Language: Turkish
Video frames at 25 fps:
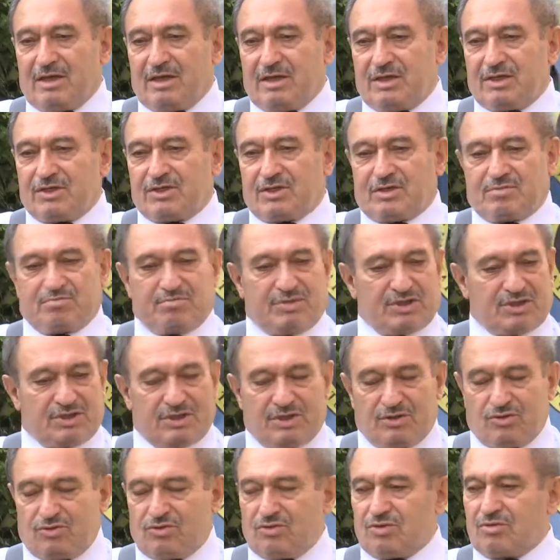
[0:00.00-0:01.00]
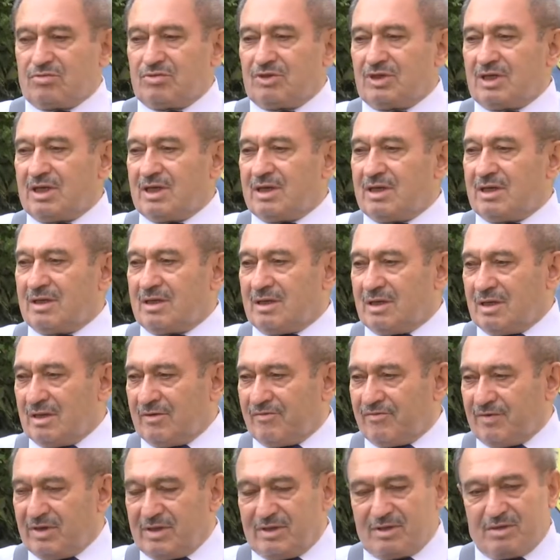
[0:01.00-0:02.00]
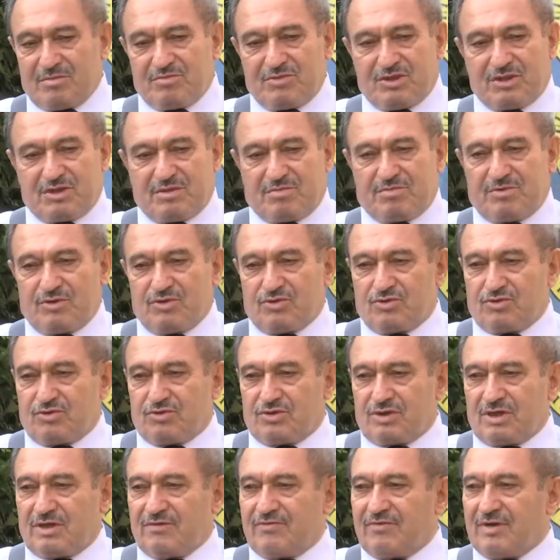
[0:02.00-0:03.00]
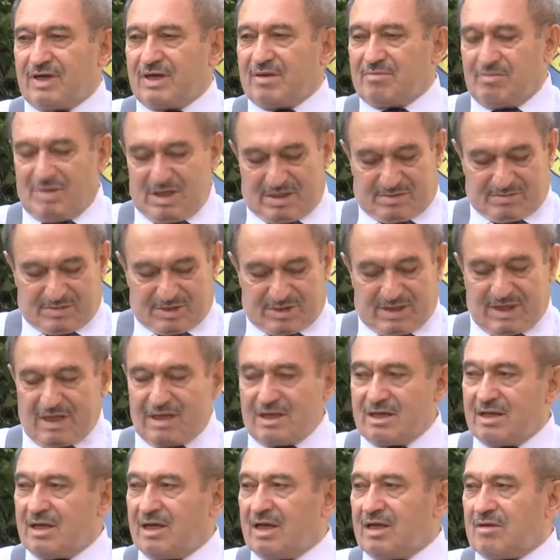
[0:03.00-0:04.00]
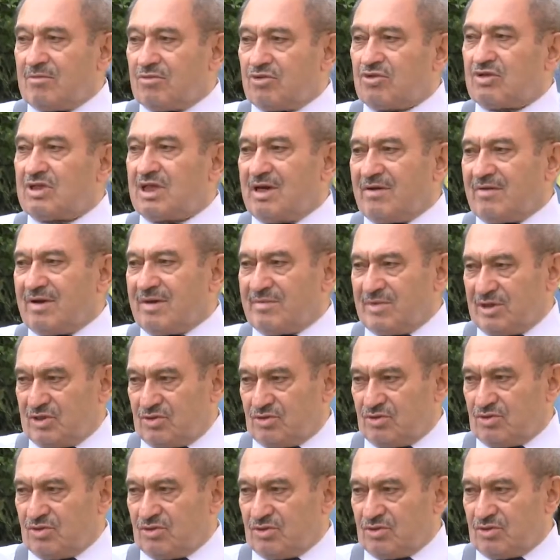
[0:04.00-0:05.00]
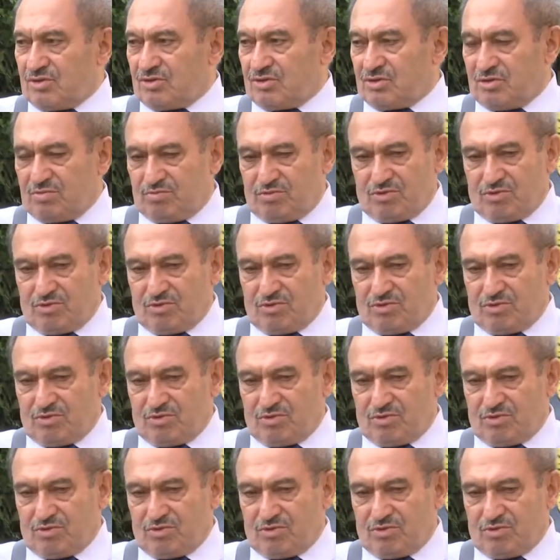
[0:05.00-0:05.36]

hiç başarı durumuna, efendim disiplin suçuna falan bakmadan bunu devam ettiriyoruz.